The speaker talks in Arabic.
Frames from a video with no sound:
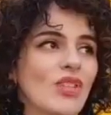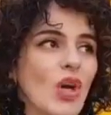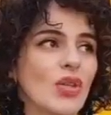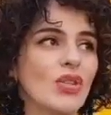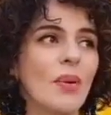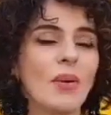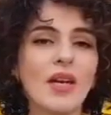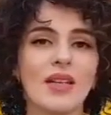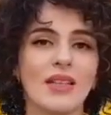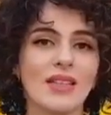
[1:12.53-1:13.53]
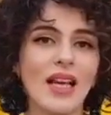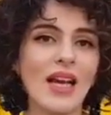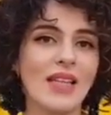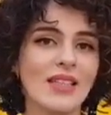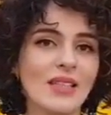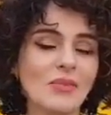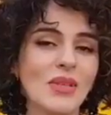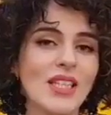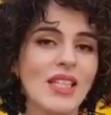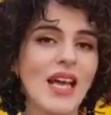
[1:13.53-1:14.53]
تعتبر يعني
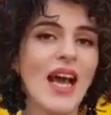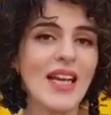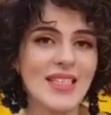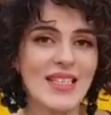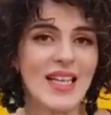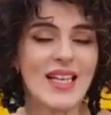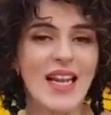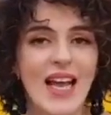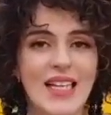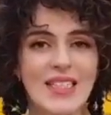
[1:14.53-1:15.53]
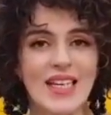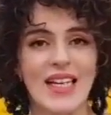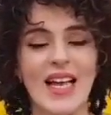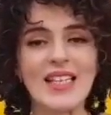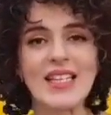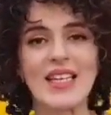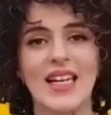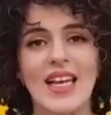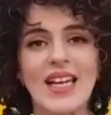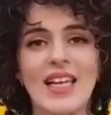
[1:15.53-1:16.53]
من احسن احسن احسن
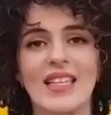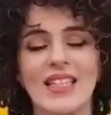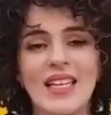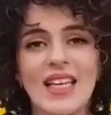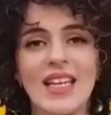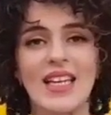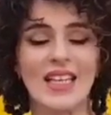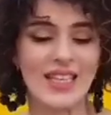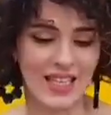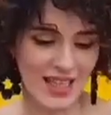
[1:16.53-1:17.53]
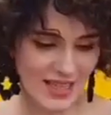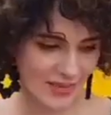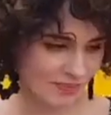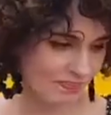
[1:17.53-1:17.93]
الحاجات اللي للجلد